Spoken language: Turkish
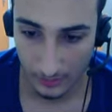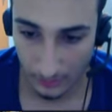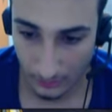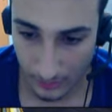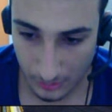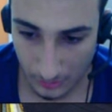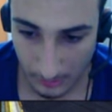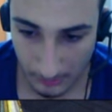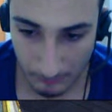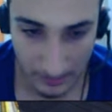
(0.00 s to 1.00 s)
Ondan
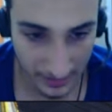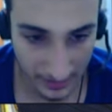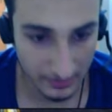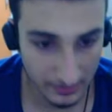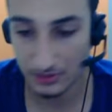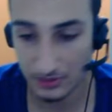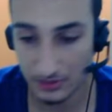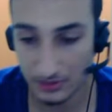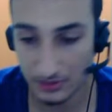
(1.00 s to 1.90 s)
sonra bir Peri'ye bir geçelim.